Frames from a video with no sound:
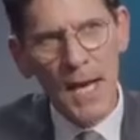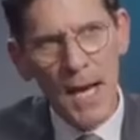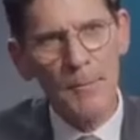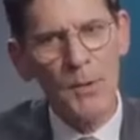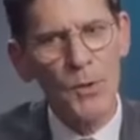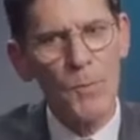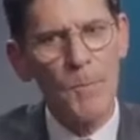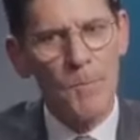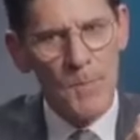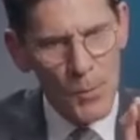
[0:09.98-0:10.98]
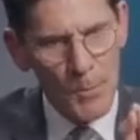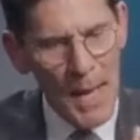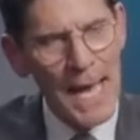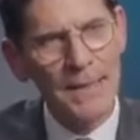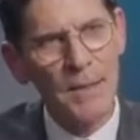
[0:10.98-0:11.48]
un bono,
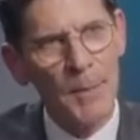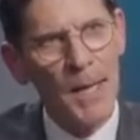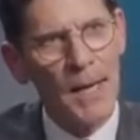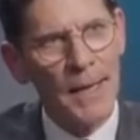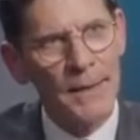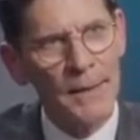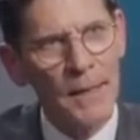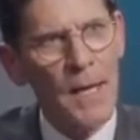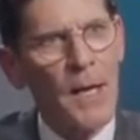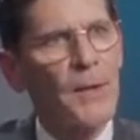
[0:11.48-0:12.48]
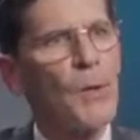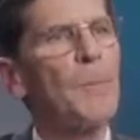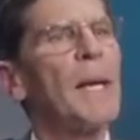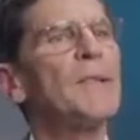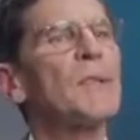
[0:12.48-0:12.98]
básicamente le estás diciendo a la
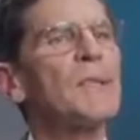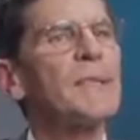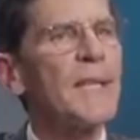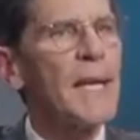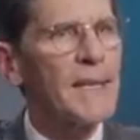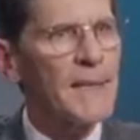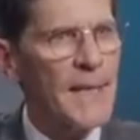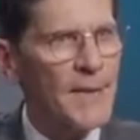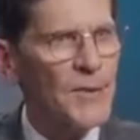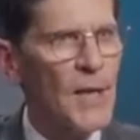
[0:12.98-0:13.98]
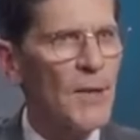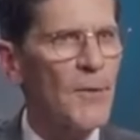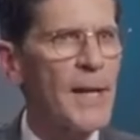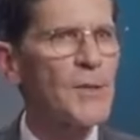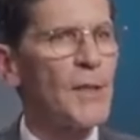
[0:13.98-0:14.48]
próxima generación, aquí
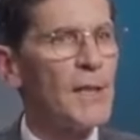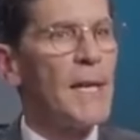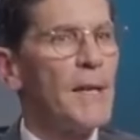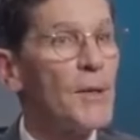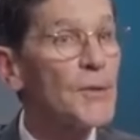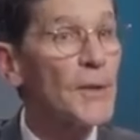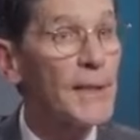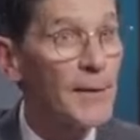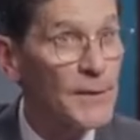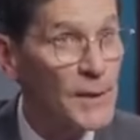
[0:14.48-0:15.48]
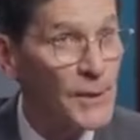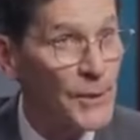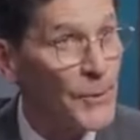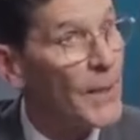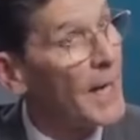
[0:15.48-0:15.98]
está nuestro regalo para ti,
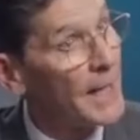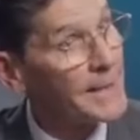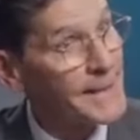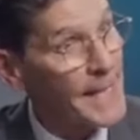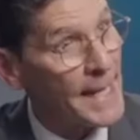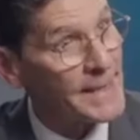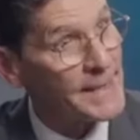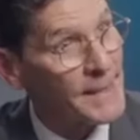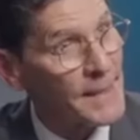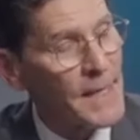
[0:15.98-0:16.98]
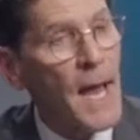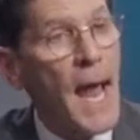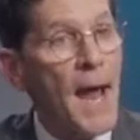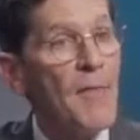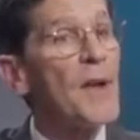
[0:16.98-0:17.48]
una deuda, y ellos
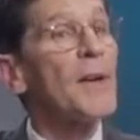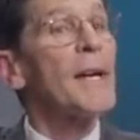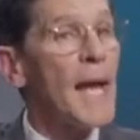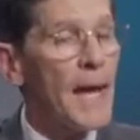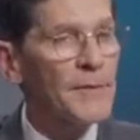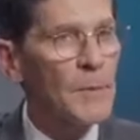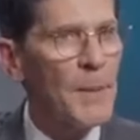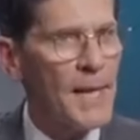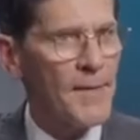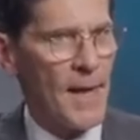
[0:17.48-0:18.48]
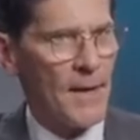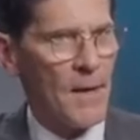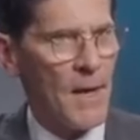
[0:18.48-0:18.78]
tendrán que pagarla. Los